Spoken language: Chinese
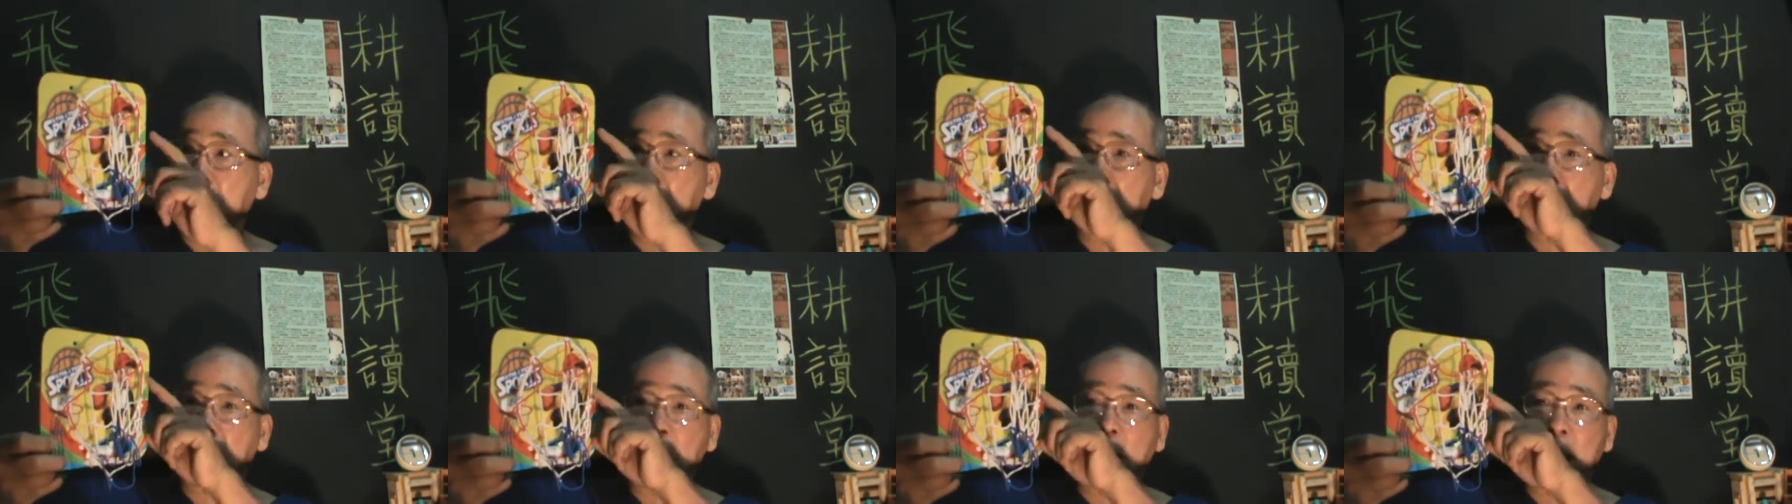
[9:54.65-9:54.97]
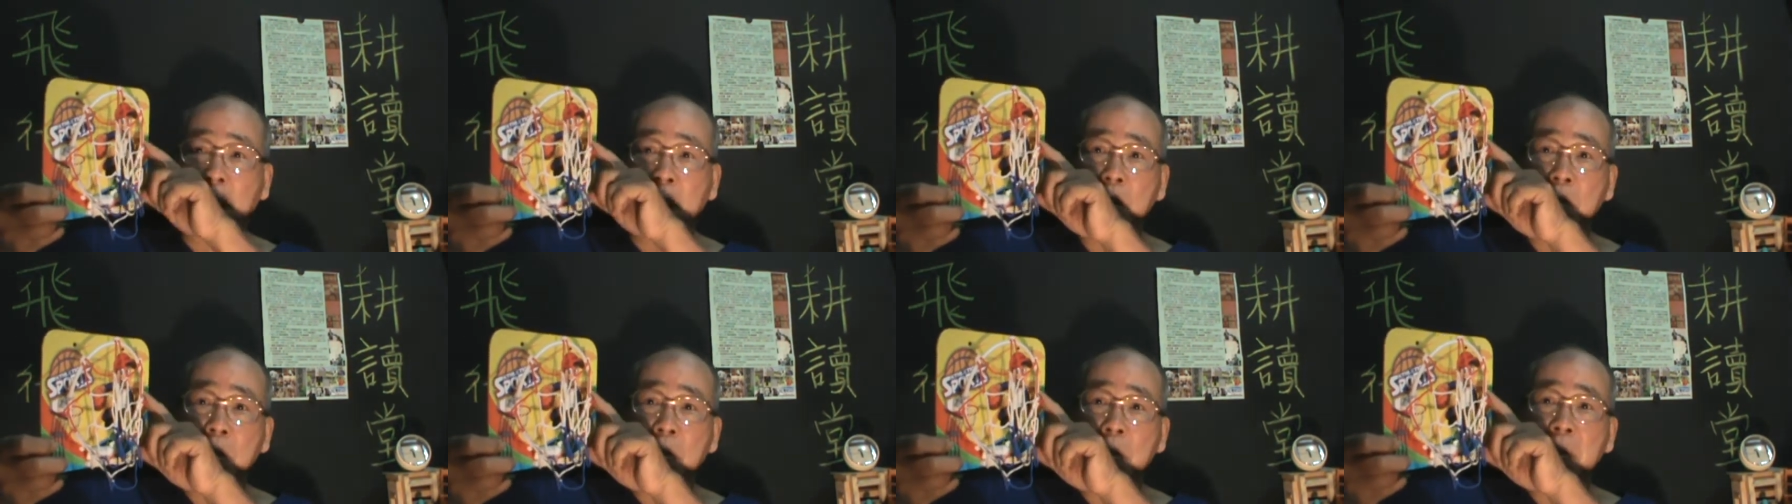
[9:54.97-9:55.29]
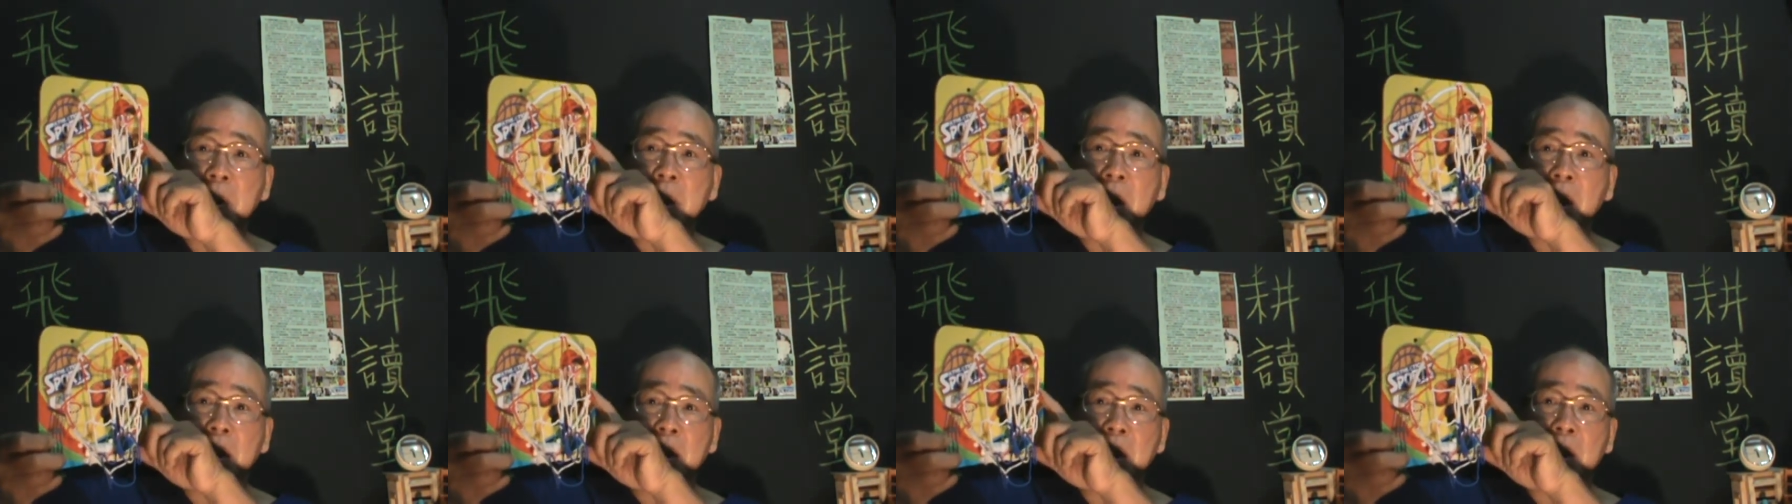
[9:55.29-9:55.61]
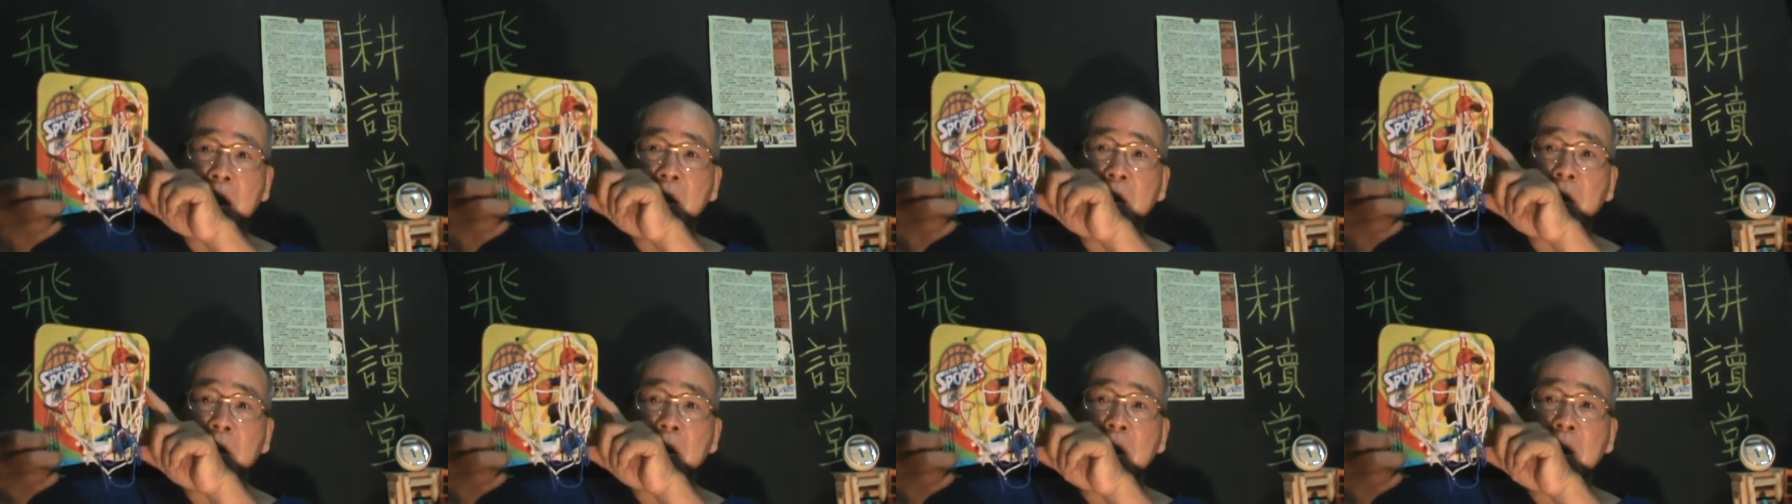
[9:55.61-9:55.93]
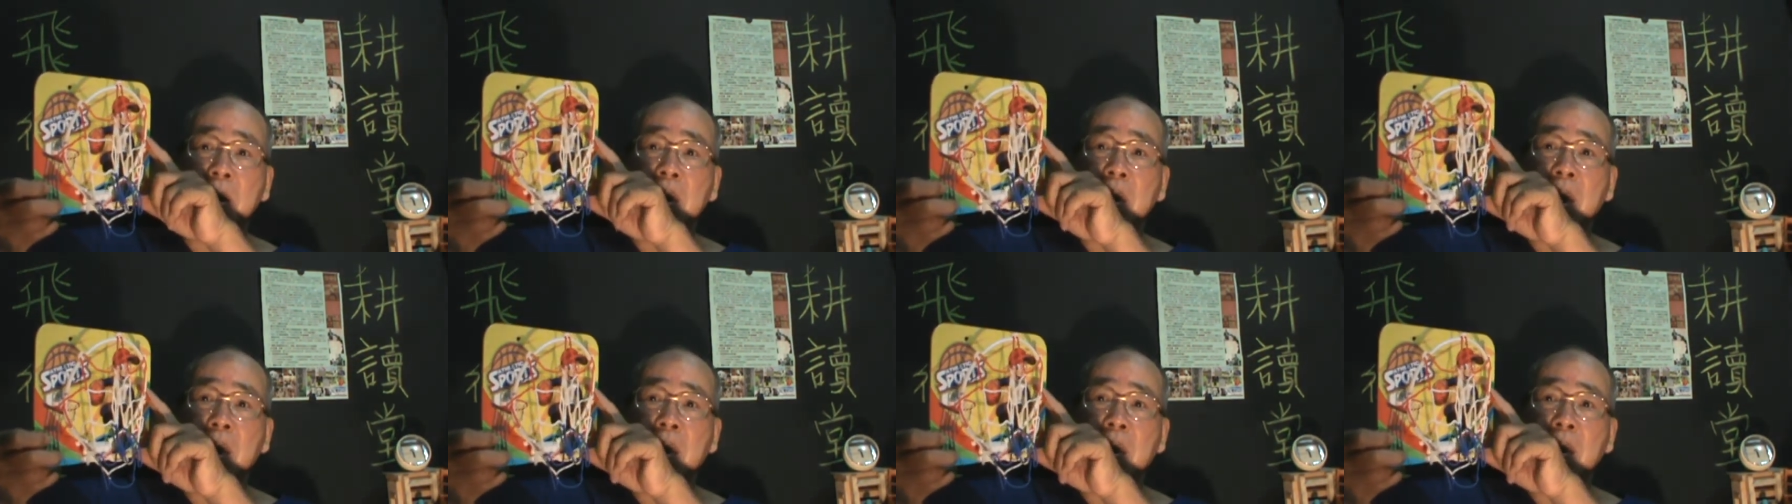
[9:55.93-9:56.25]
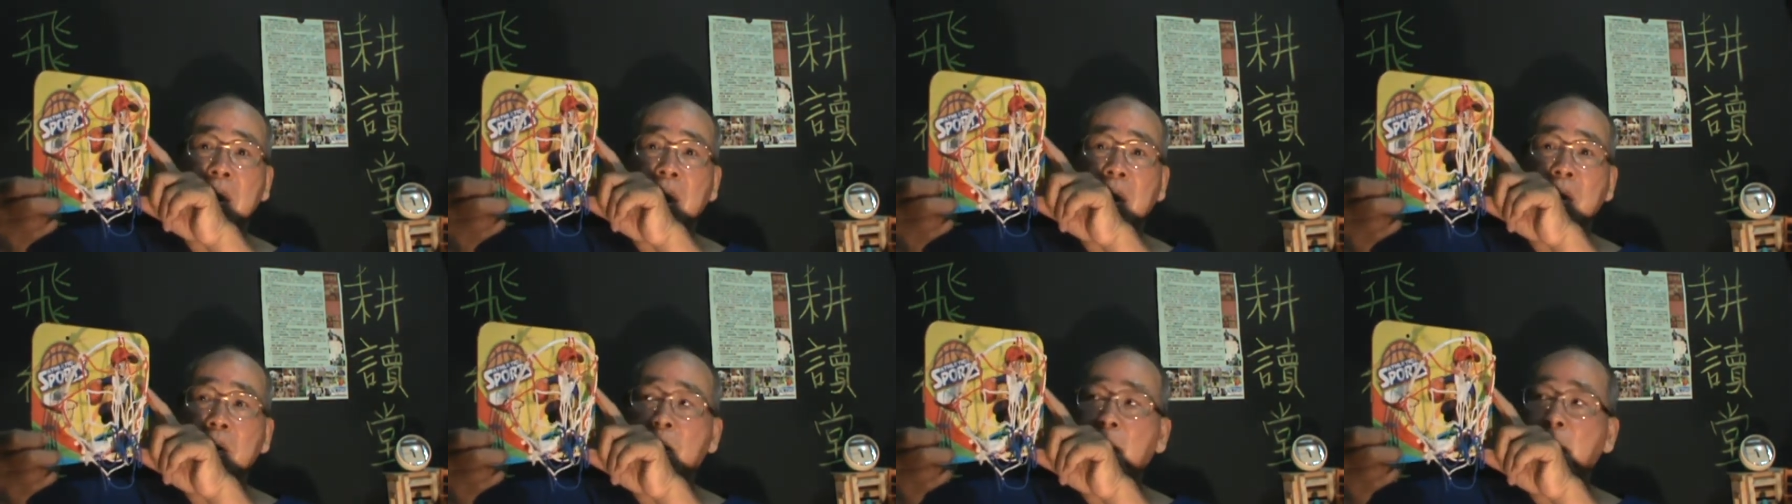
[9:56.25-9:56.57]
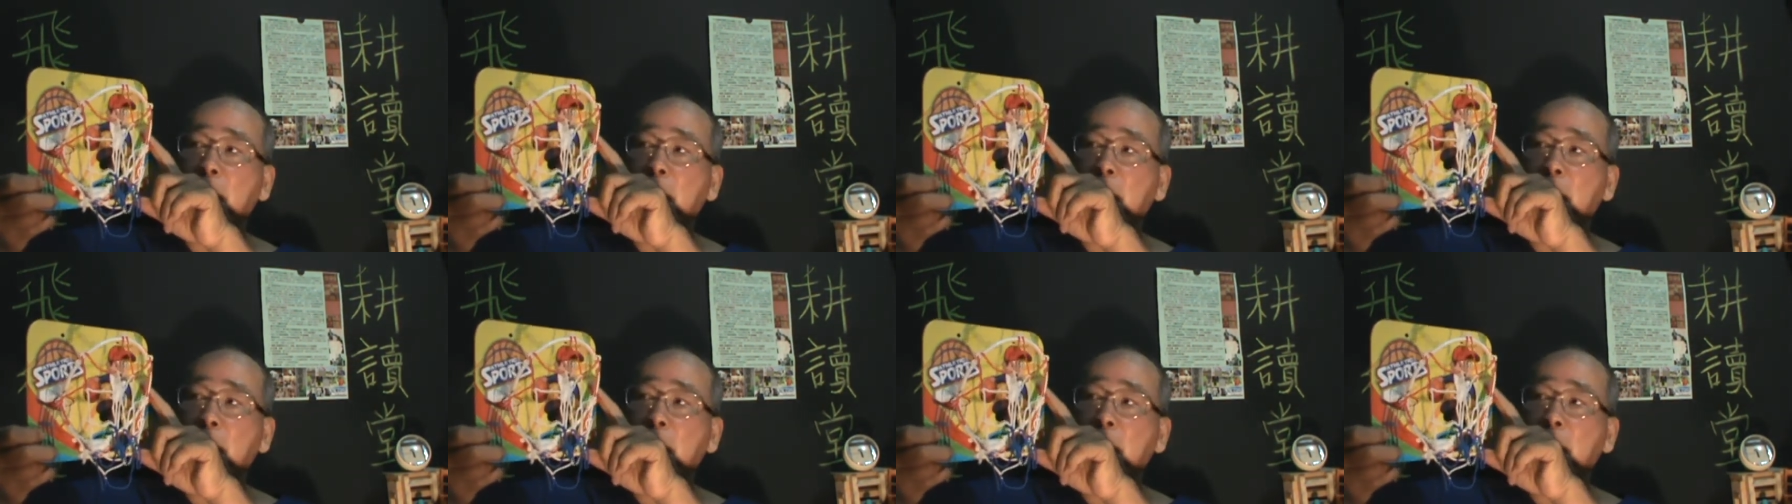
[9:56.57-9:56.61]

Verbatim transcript: 好，我们在试用期间的时候，我